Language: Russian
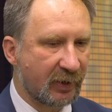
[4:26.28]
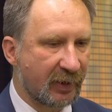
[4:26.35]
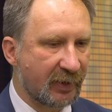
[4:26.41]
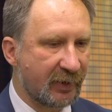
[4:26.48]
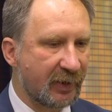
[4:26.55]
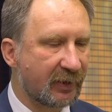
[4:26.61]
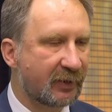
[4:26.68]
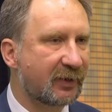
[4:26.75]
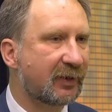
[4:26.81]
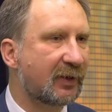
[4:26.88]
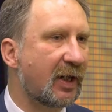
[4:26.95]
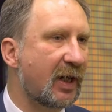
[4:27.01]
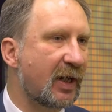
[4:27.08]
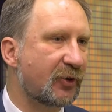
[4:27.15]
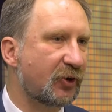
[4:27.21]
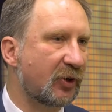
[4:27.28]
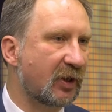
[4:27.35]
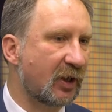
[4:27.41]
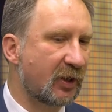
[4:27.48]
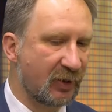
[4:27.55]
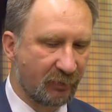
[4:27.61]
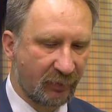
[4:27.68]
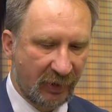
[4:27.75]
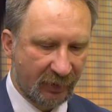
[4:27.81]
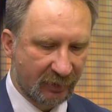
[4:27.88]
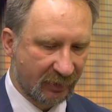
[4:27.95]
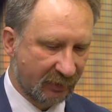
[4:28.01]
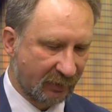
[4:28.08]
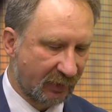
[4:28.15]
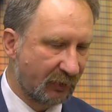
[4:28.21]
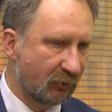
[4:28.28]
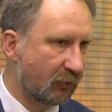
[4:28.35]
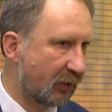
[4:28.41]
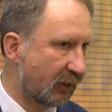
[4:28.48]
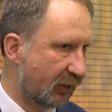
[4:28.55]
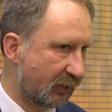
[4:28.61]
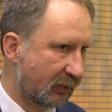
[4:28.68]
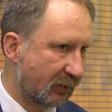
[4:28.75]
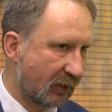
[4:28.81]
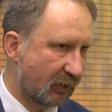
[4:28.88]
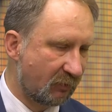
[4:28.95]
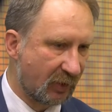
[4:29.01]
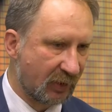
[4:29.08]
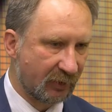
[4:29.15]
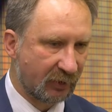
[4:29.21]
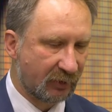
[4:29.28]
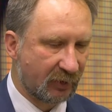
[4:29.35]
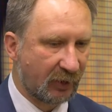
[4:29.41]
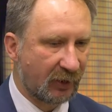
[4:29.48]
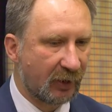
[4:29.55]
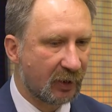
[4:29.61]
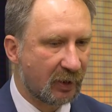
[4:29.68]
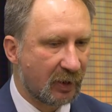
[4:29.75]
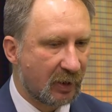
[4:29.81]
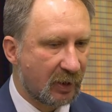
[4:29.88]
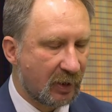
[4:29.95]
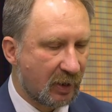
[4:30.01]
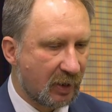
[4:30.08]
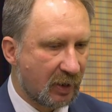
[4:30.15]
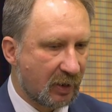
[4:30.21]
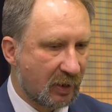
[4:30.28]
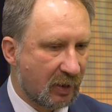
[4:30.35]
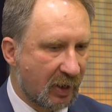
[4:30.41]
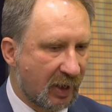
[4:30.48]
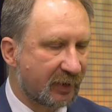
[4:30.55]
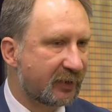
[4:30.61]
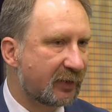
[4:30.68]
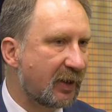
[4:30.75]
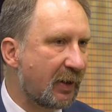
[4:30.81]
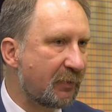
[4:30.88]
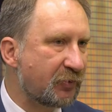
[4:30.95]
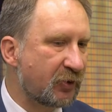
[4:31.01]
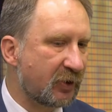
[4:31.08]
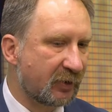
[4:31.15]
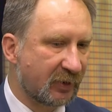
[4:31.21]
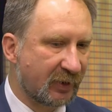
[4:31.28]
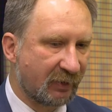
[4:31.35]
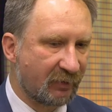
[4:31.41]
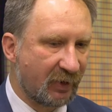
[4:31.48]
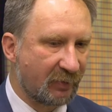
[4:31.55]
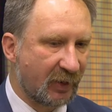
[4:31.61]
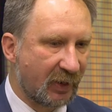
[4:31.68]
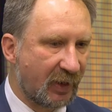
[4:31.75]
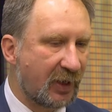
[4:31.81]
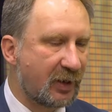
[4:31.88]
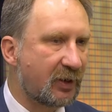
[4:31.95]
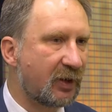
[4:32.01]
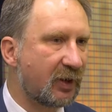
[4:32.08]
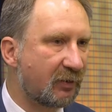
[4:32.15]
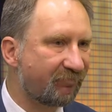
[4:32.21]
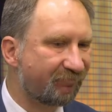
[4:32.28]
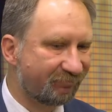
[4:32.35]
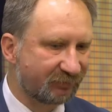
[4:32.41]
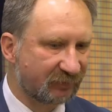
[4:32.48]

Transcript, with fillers: наконец, так же, как и мне, достаю я из кармана три оставшие словами эти